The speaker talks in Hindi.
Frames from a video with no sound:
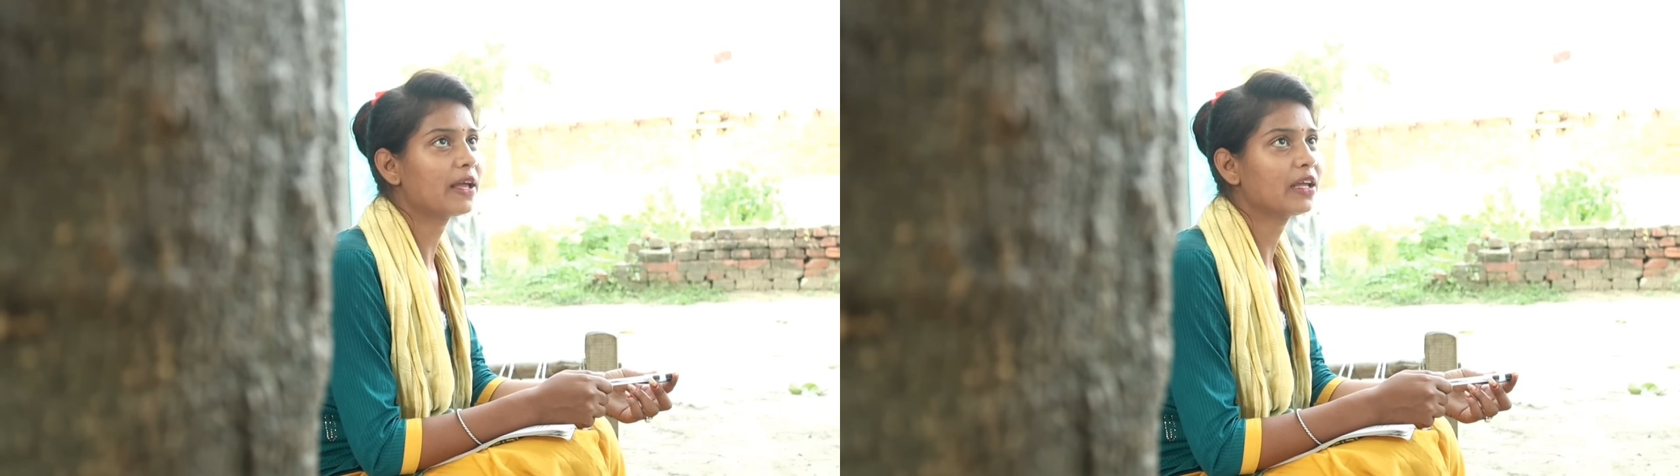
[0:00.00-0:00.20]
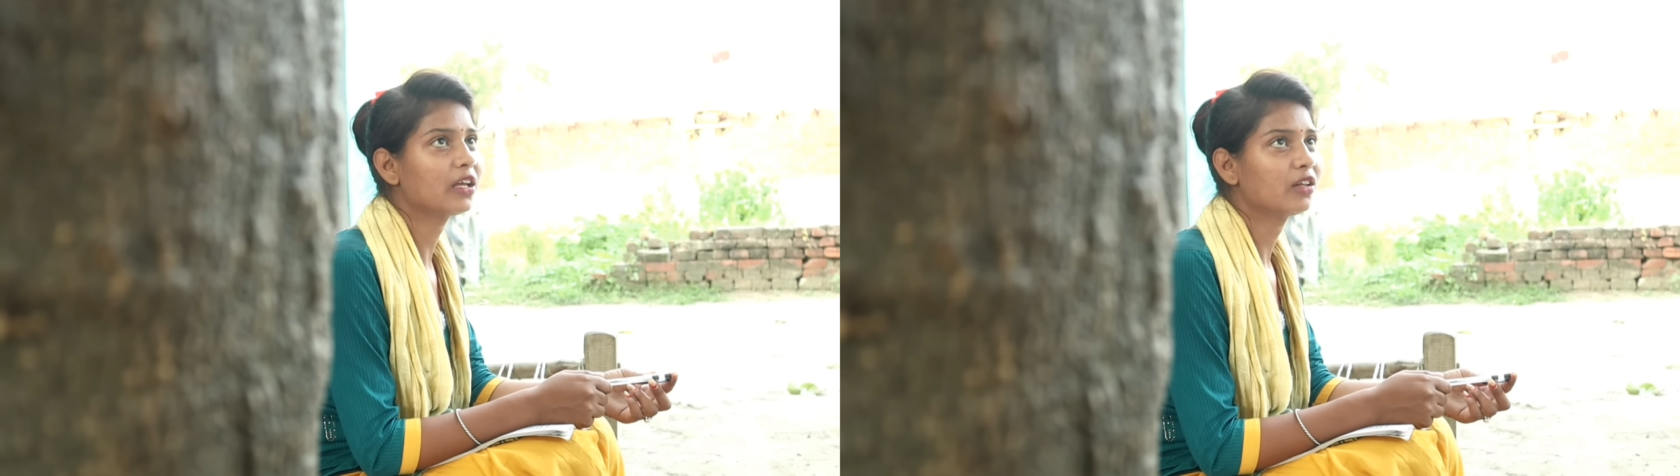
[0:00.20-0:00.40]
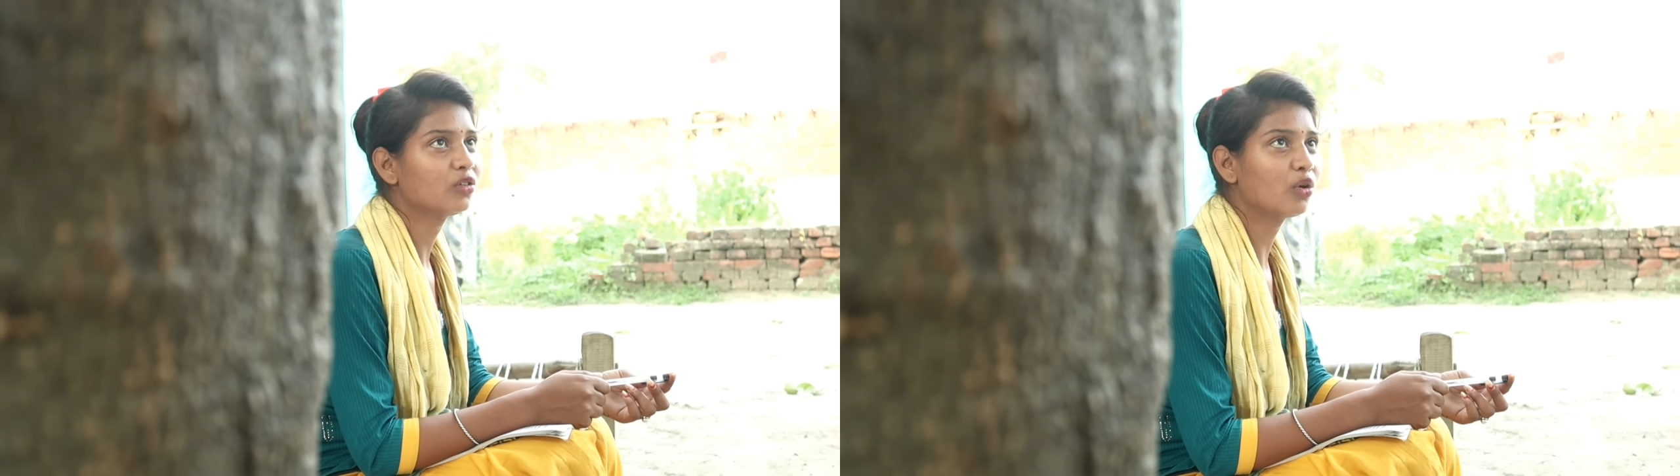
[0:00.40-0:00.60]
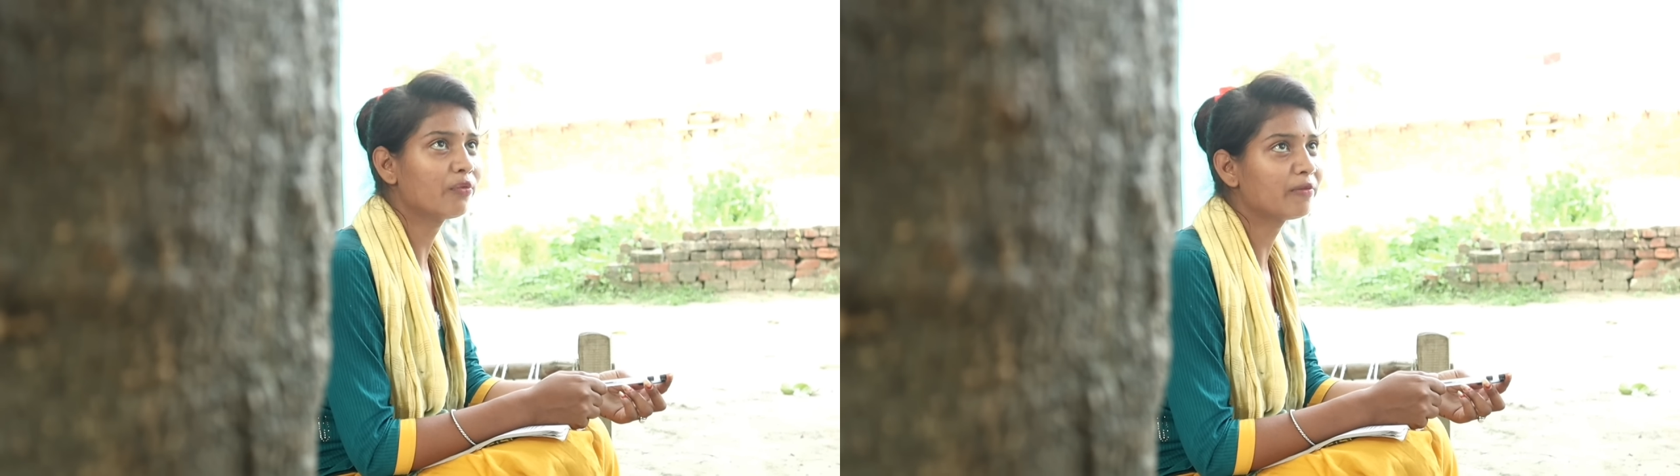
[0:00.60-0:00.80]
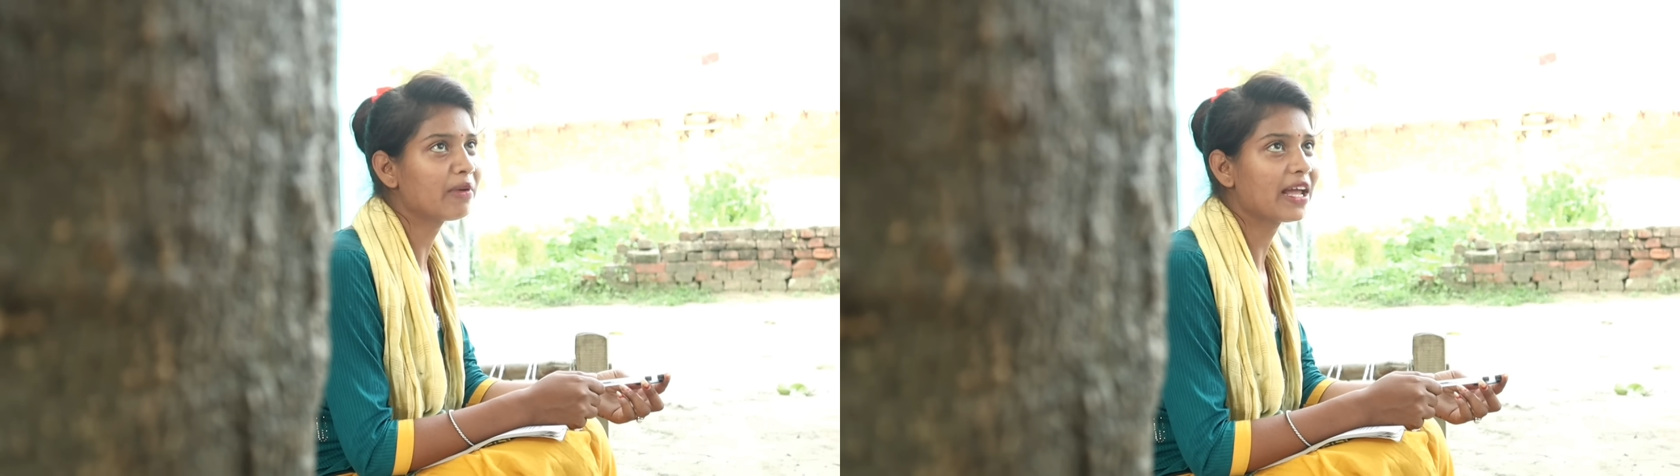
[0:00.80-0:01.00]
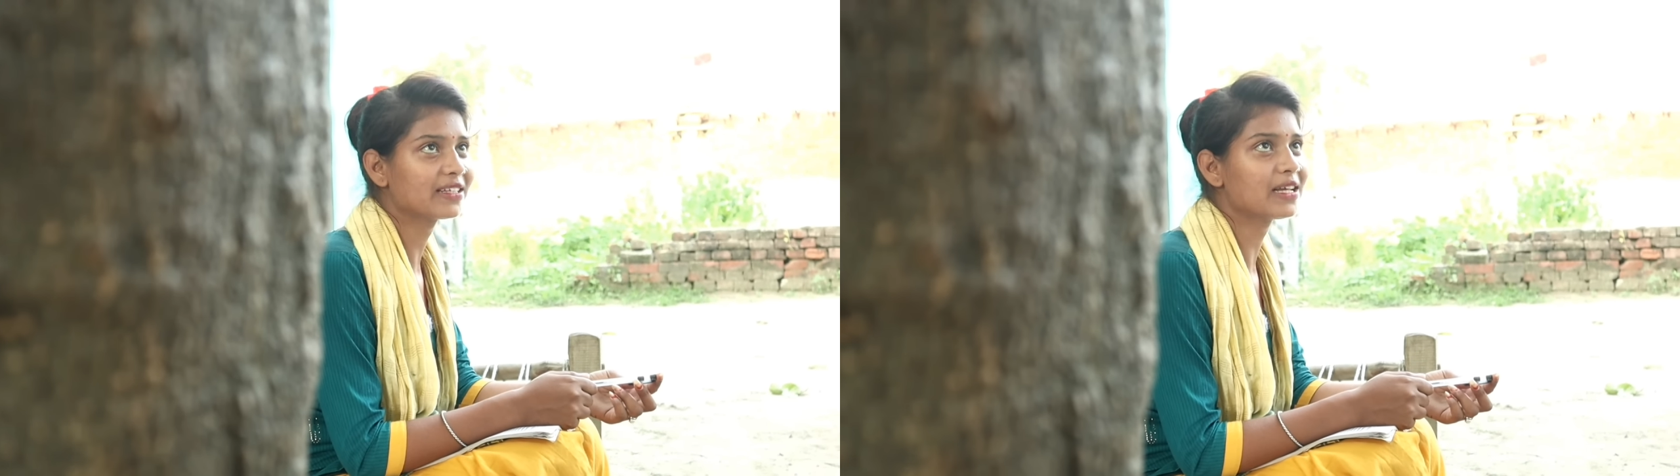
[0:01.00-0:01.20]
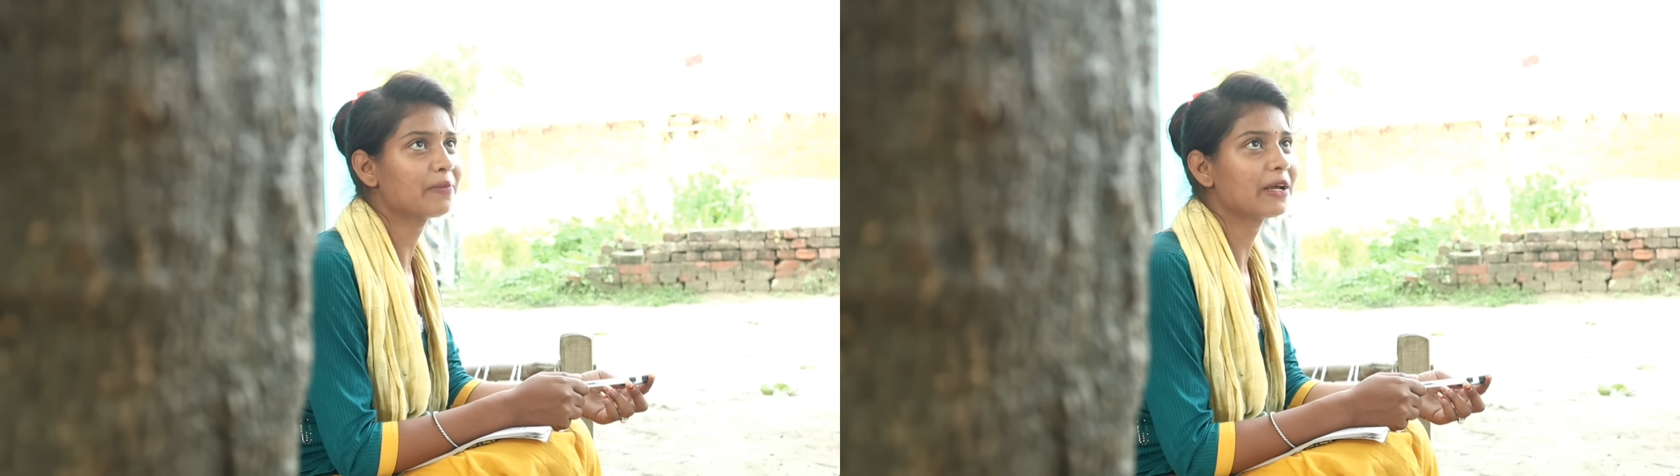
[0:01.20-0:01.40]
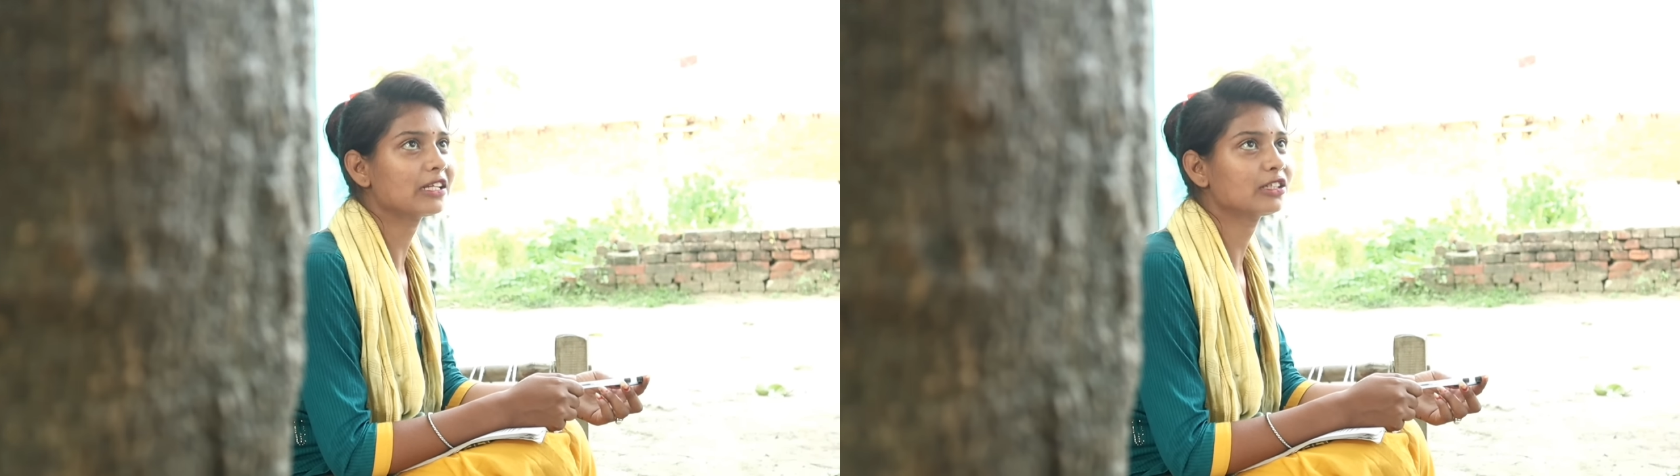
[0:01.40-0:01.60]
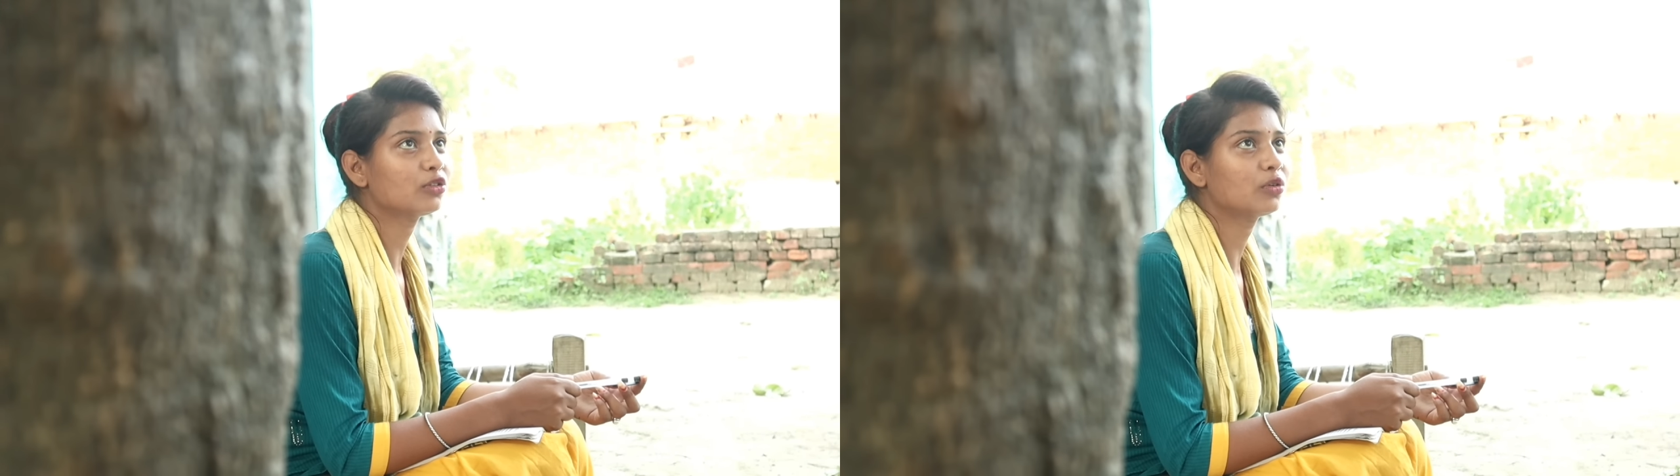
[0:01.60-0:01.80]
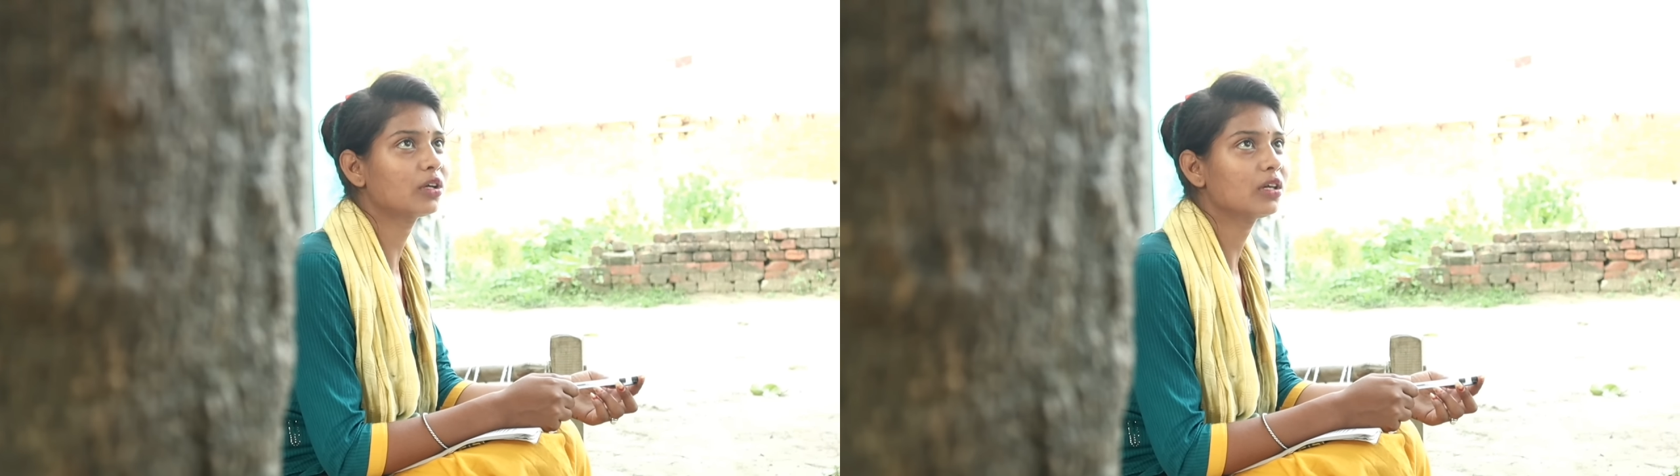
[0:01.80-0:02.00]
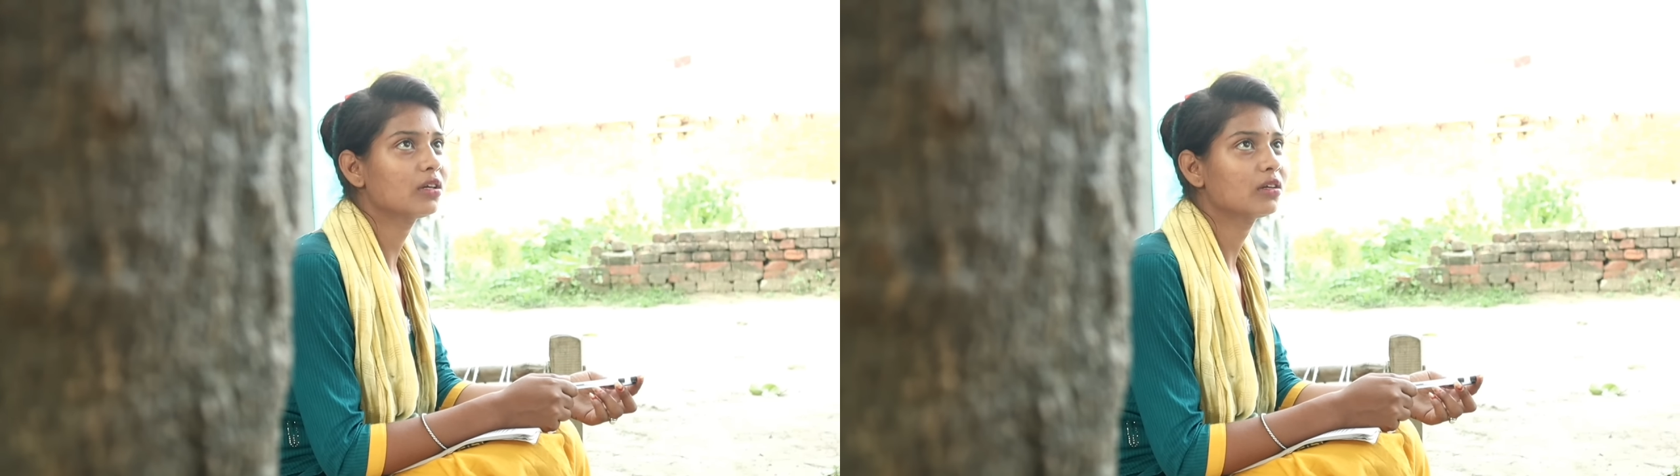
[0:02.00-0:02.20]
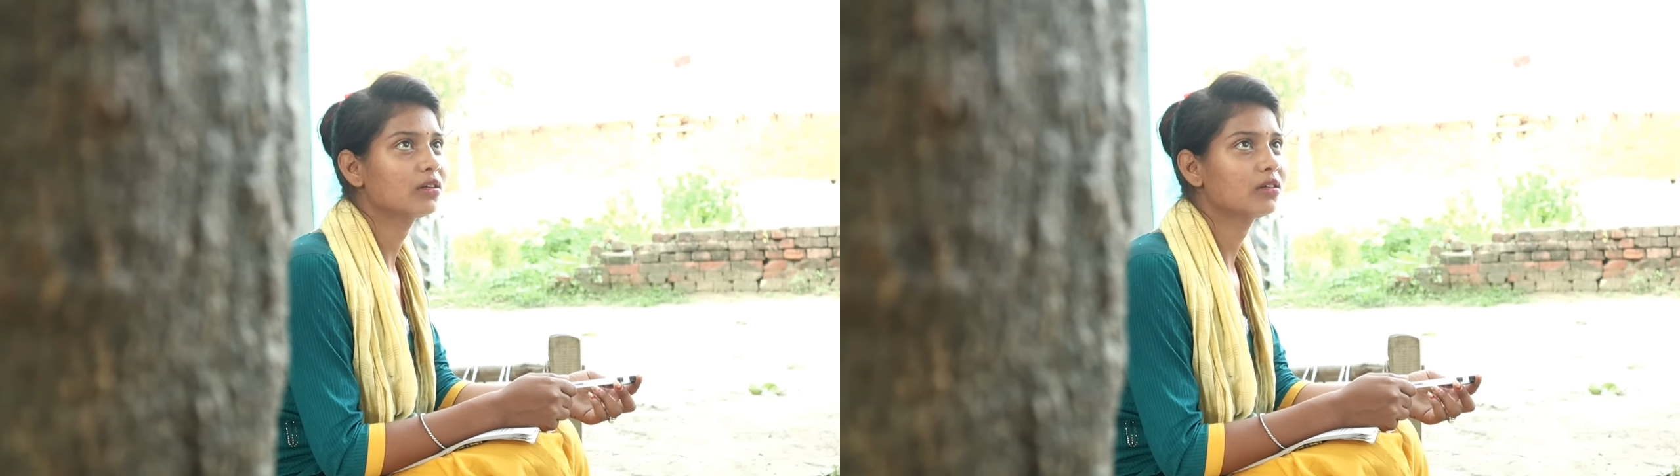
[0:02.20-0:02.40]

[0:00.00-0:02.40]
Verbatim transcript: पाएगी तो फिर मैं एग्ज़ाम कैसे दूंगी